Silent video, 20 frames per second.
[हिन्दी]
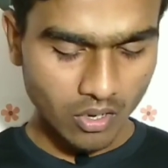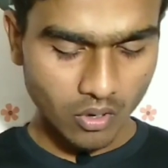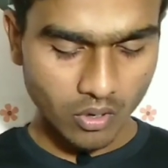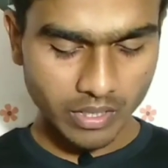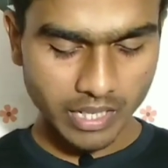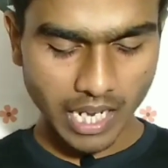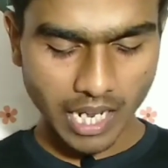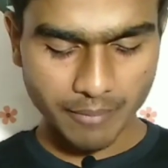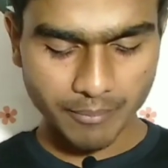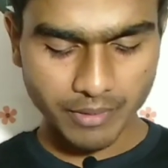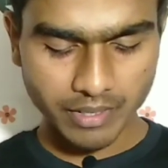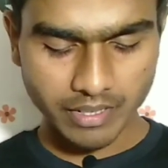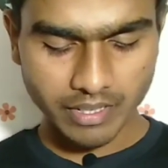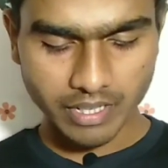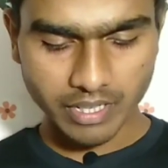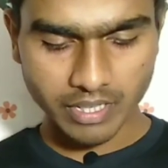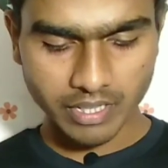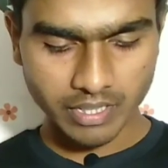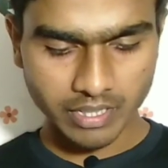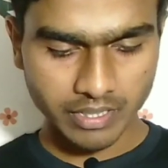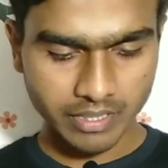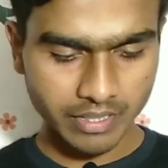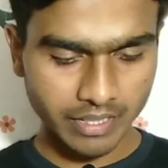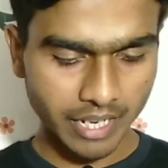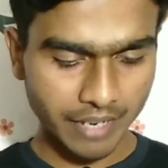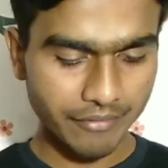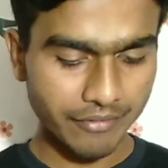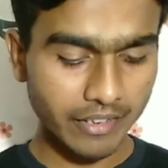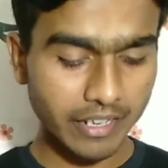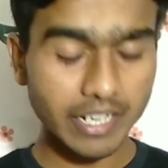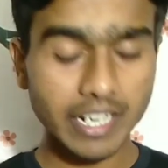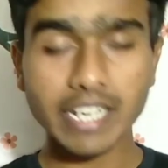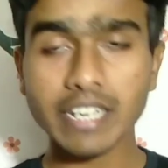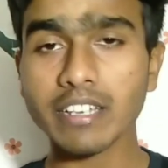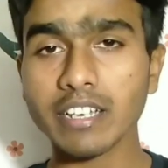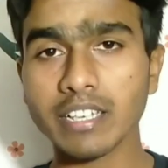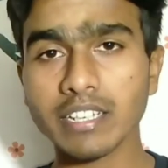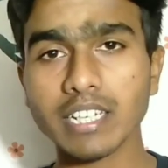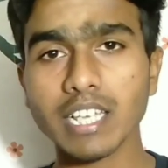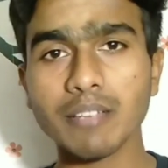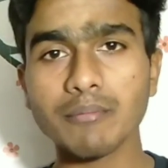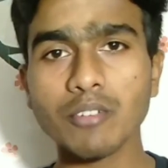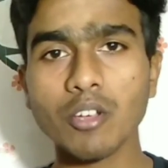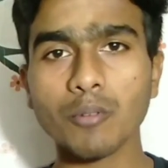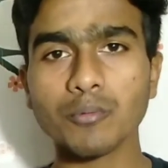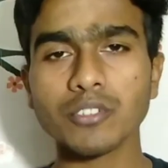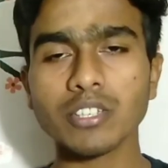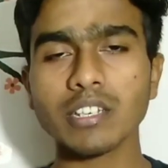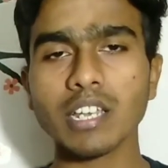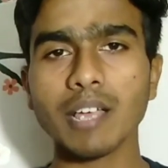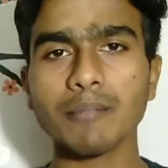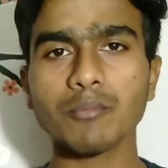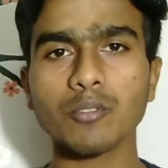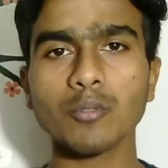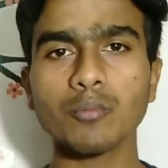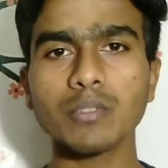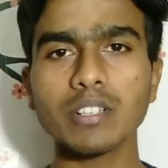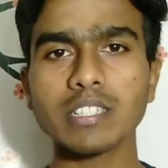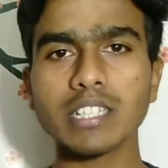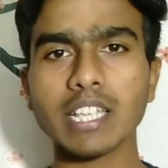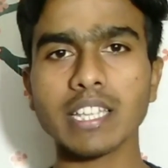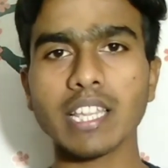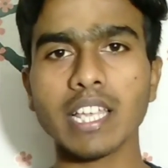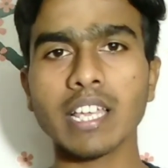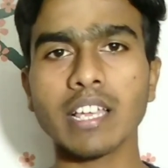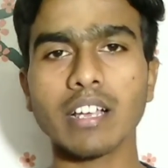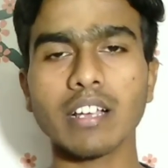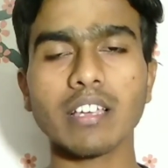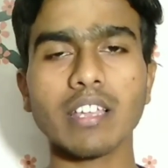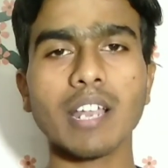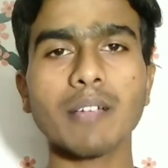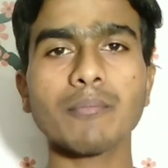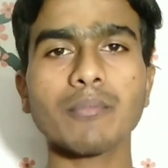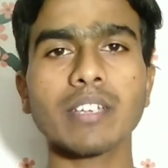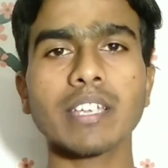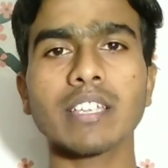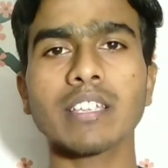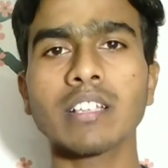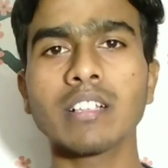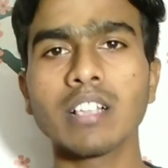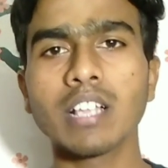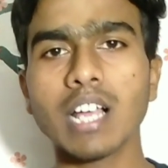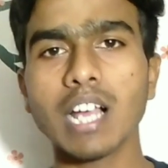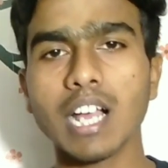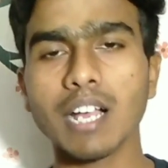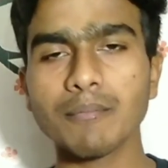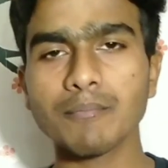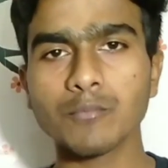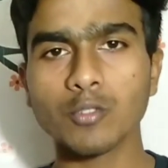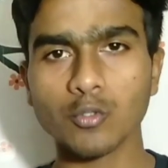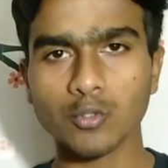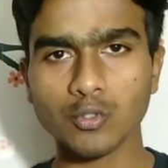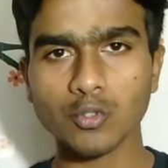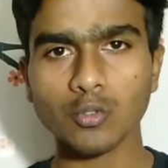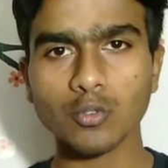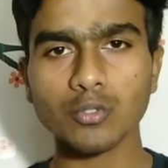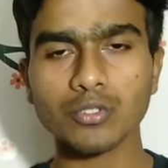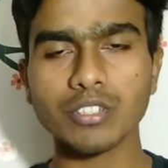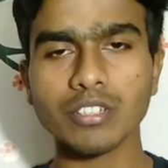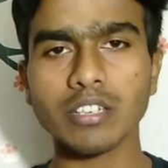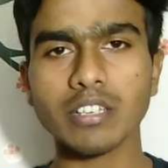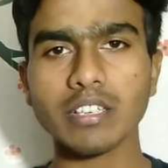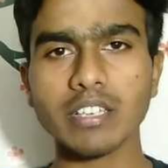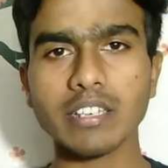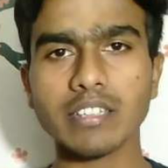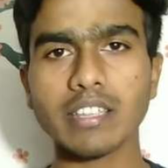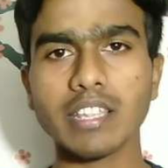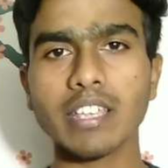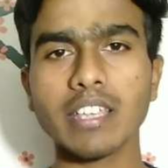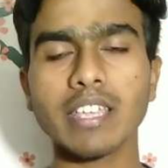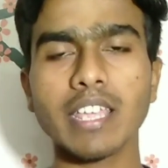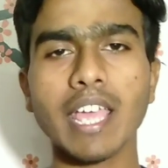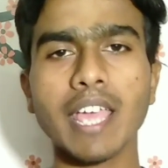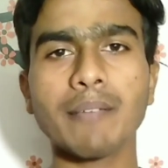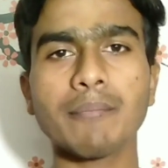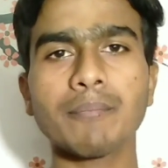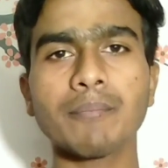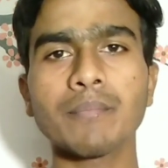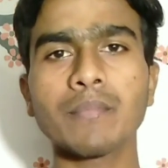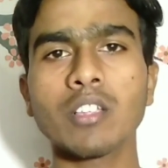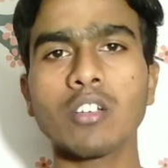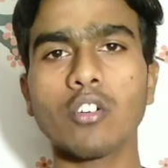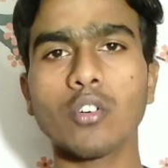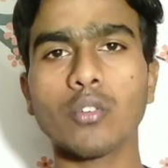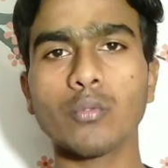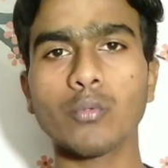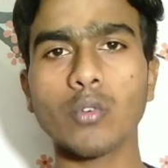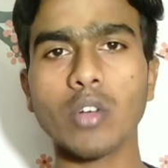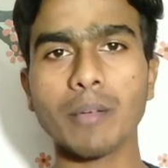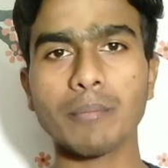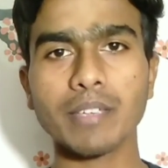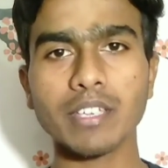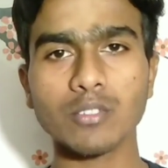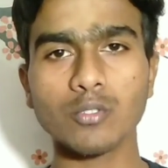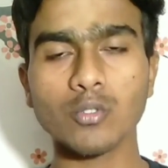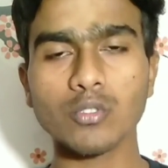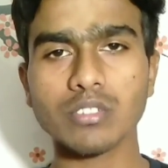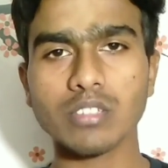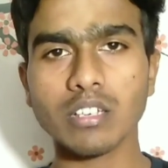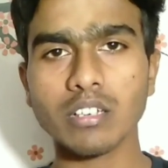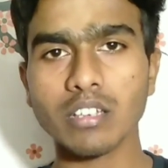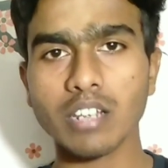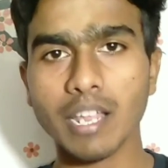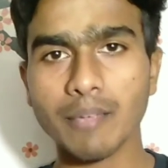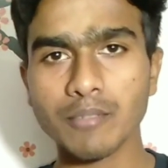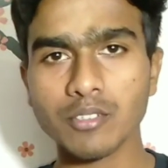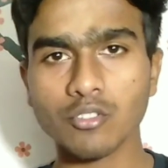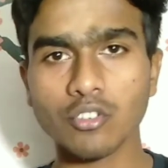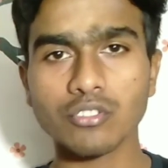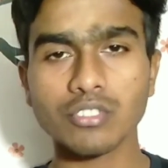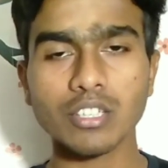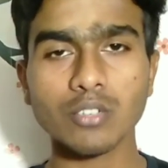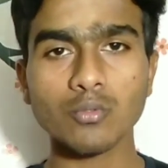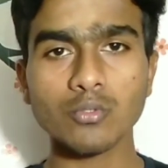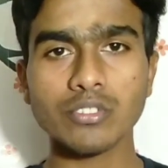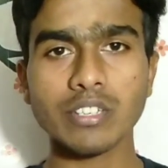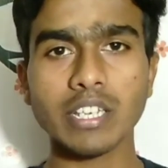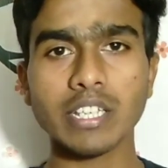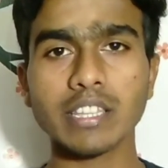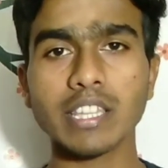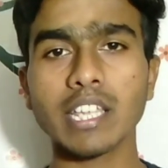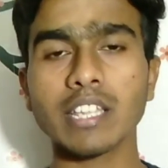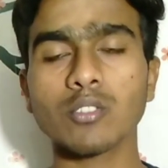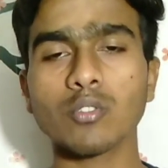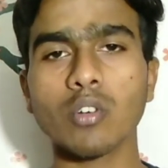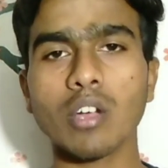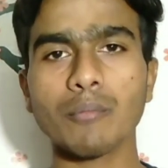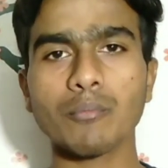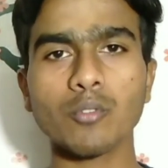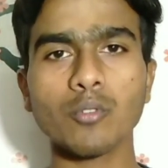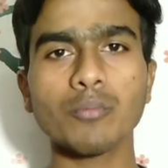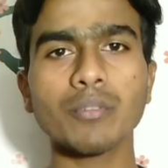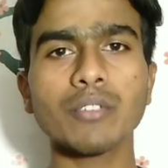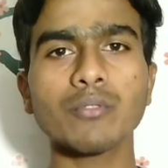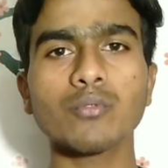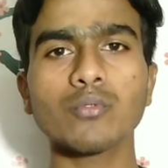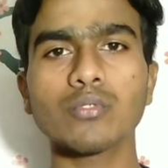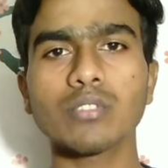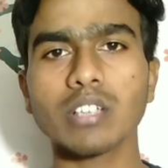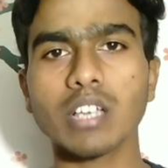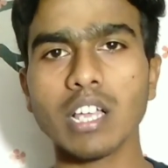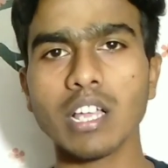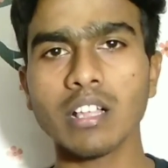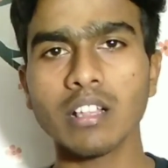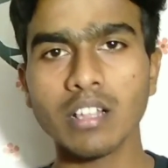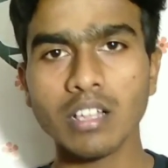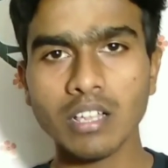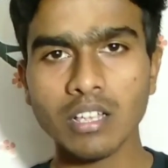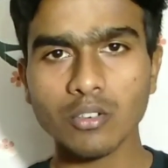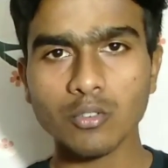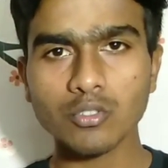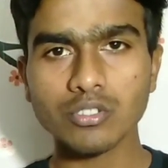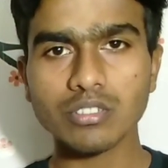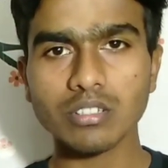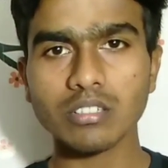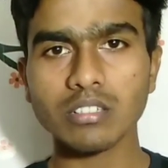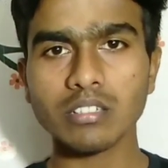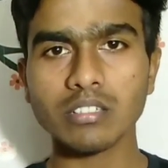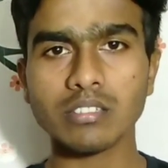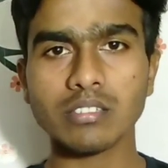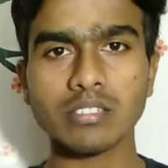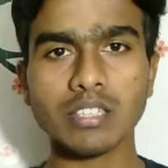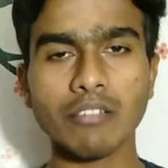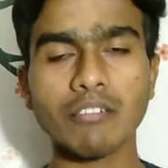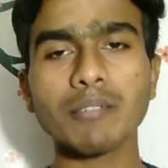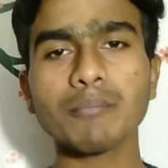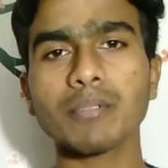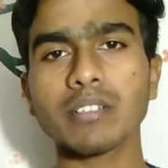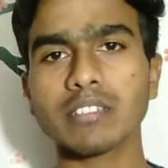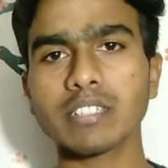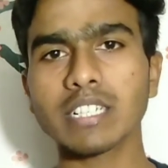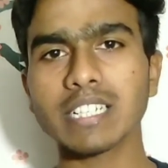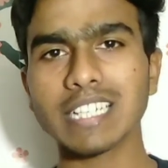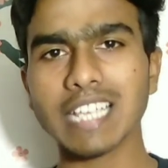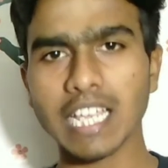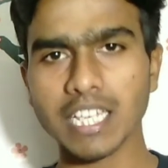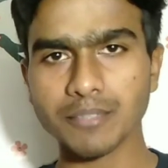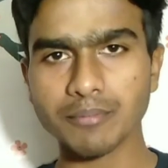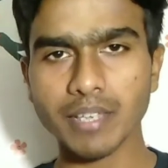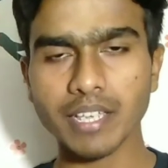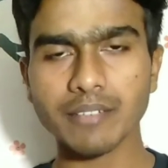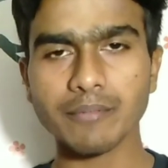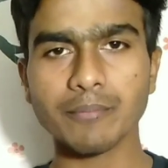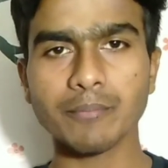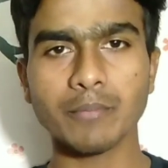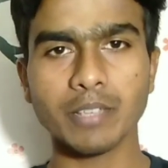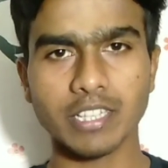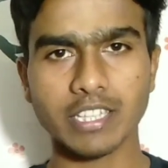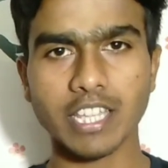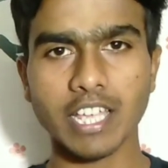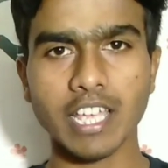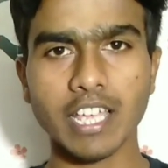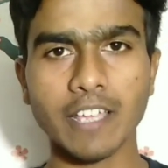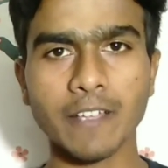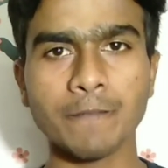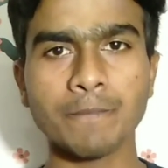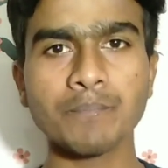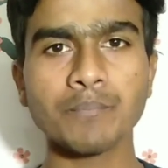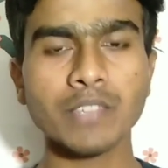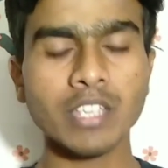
और यहाँ पर रेफरल एंड अन का भी ऑप्शन आपको मिल जाता है अगर आपके आप दोस्तों को शेयर करते हैं ये ऐप और वो आपके दोस्त अगर अमेज़ोन से कुछ लेते हैं तो आपको भी उनका कुछ सेवन परसेंट कैशबैक मिलता है